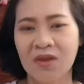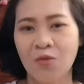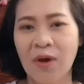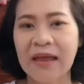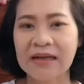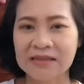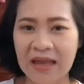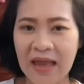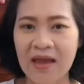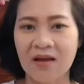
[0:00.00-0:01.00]
ไหว้กลาง
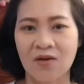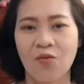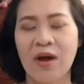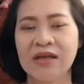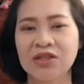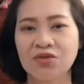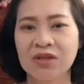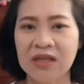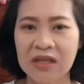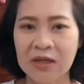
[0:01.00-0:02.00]
แจ้งไหว้เจ้า
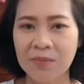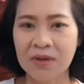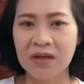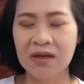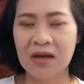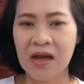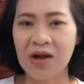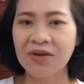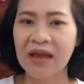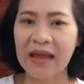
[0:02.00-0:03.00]
ที่เพื่อ
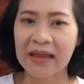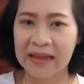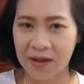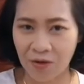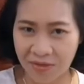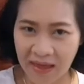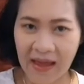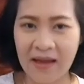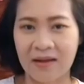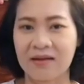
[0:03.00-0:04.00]
เข้านั่งงานการก่อส
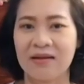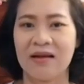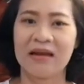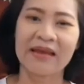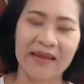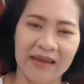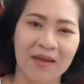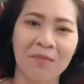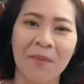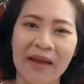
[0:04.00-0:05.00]
ร้าง อะไรอย่างนี้
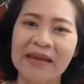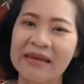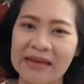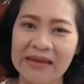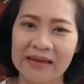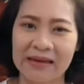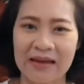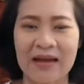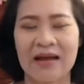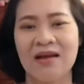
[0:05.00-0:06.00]
ประมาณนี้นะ
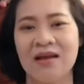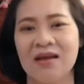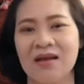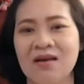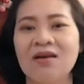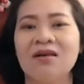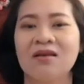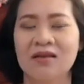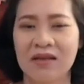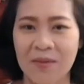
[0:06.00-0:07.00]
คะ ก็
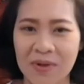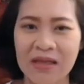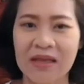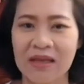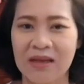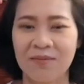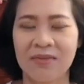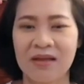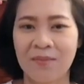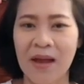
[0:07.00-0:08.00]
ทำพิธี
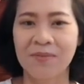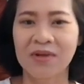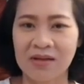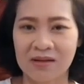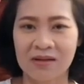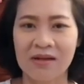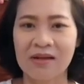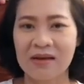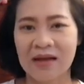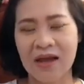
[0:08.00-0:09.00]
อีกแบบหนึ่ง
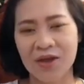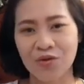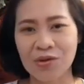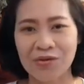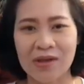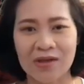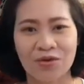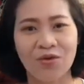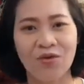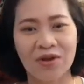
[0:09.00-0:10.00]
นะคะ ยกเสาเอเสา
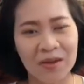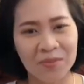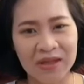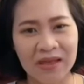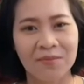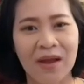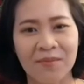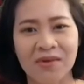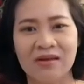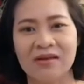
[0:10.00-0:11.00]
โทก็ทำพิธีอีกแบบ
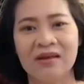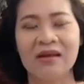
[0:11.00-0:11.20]
หนึ่ง